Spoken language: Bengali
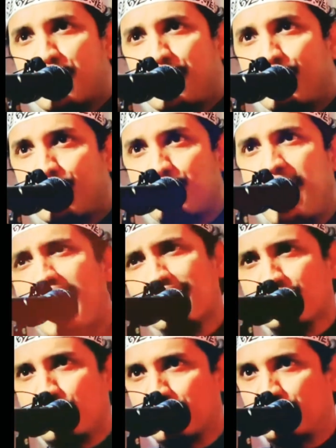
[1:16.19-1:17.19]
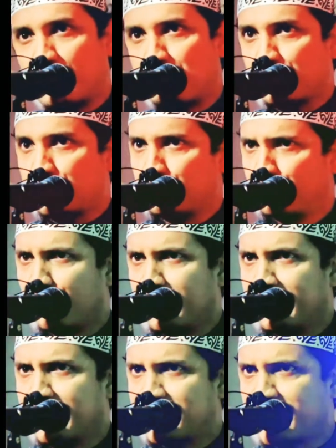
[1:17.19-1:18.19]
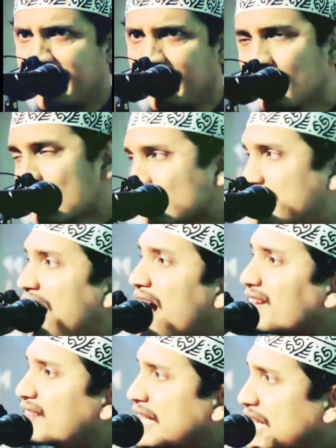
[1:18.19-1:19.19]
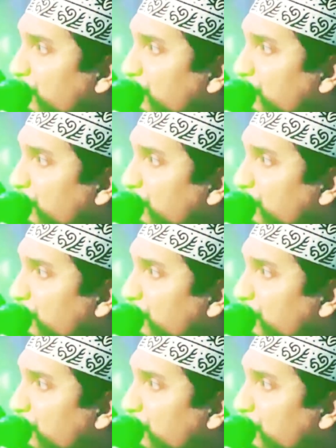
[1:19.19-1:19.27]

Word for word: কোরবান করতে প্রস্তুত হয়ে গেছে তার থেকে